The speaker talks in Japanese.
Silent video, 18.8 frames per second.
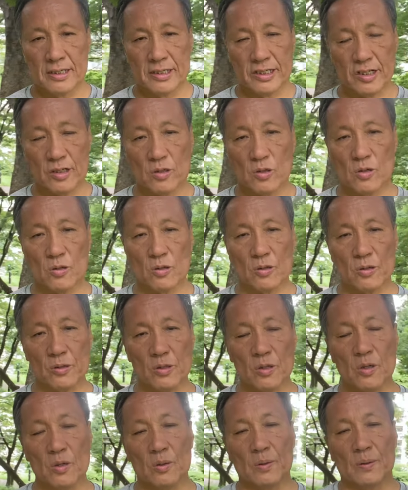いろいろ
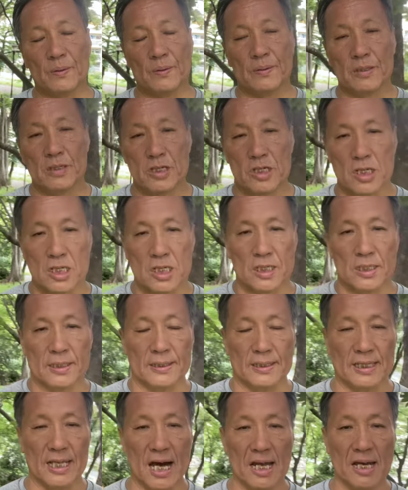の、
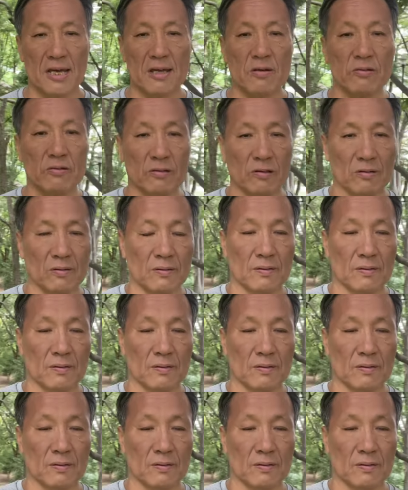慣れるの。